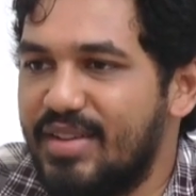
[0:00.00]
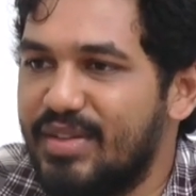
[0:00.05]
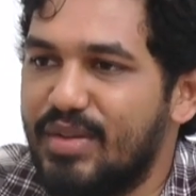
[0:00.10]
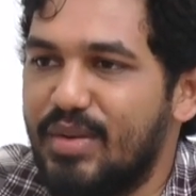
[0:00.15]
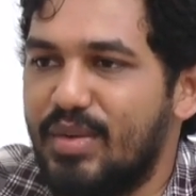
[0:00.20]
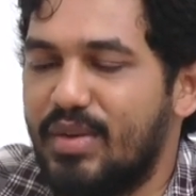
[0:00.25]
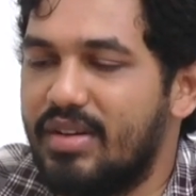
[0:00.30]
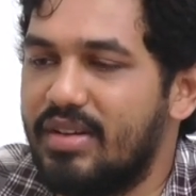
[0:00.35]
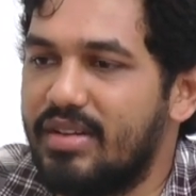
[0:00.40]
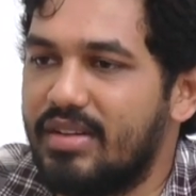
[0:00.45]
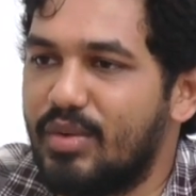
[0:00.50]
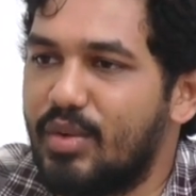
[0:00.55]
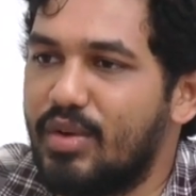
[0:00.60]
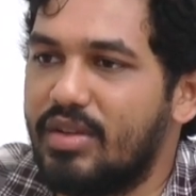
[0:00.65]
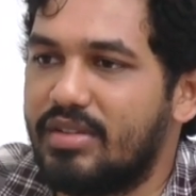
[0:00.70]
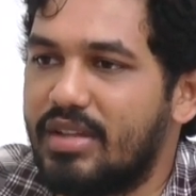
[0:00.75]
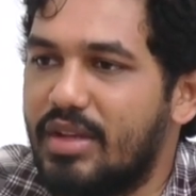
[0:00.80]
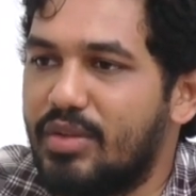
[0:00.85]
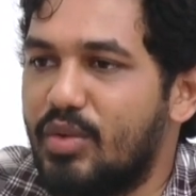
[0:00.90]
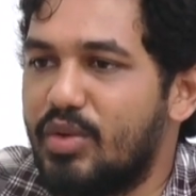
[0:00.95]
ஸோ ஒரு ஒரு
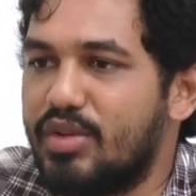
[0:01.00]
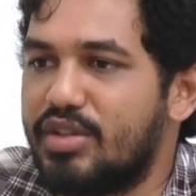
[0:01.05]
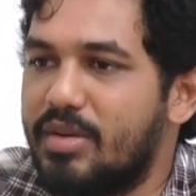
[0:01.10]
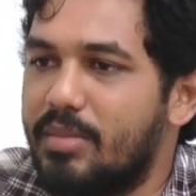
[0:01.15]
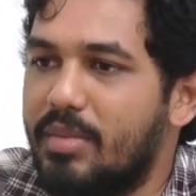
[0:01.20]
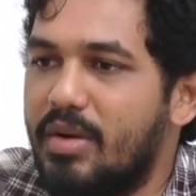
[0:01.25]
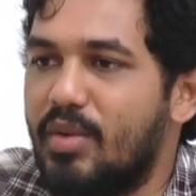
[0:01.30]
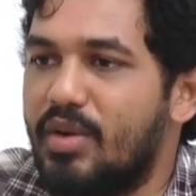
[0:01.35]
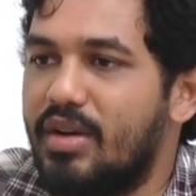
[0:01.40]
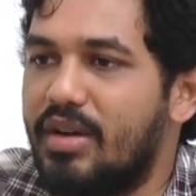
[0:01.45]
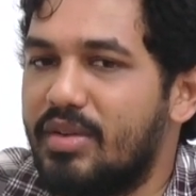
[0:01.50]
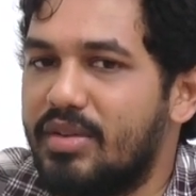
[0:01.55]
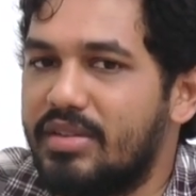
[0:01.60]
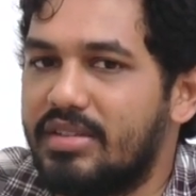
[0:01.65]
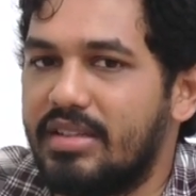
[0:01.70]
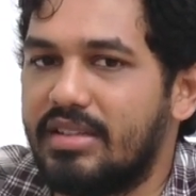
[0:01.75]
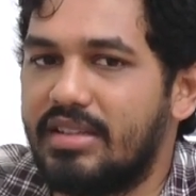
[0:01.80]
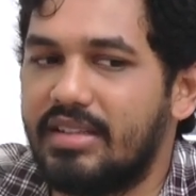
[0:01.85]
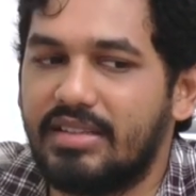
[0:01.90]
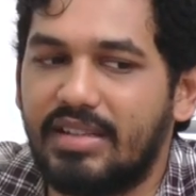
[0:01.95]
சந்தோஷமாக ஒன்றரை
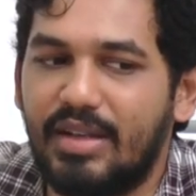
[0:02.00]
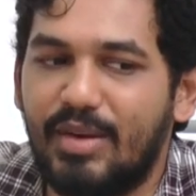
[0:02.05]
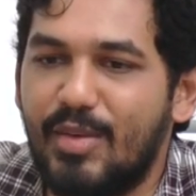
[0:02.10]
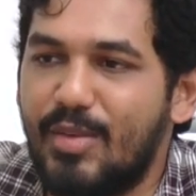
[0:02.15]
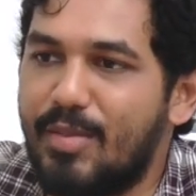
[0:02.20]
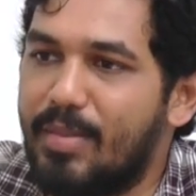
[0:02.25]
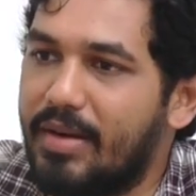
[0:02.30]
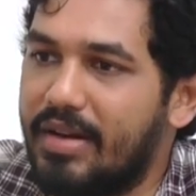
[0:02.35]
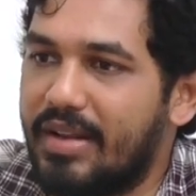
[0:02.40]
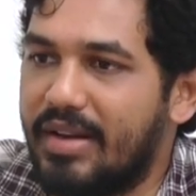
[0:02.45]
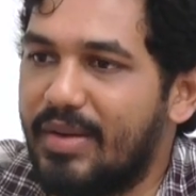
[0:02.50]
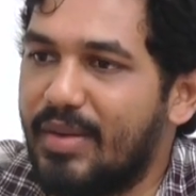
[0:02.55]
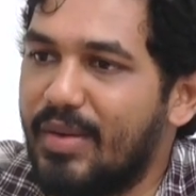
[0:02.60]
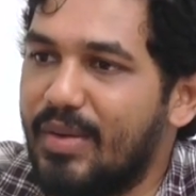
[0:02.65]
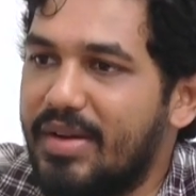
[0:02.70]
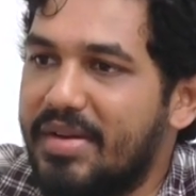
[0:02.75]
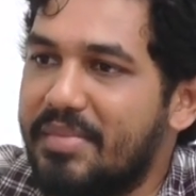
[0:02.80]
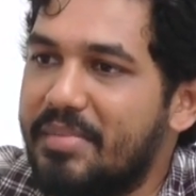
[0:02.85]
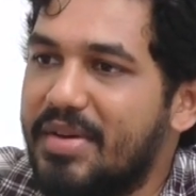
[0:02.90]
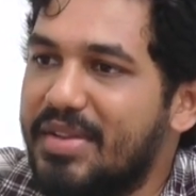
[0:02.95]
வருஷத்தை செலவு
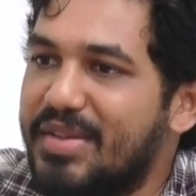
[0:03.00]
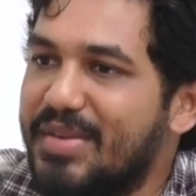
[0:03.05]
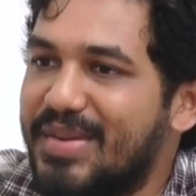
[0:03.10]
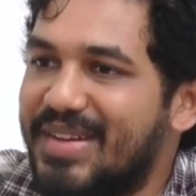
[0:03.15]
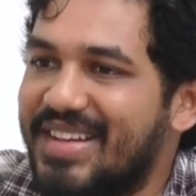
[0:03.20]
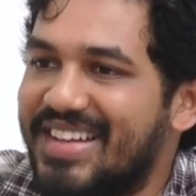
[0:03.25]
பண்ணியிருக்கோம் நிம்மதியும்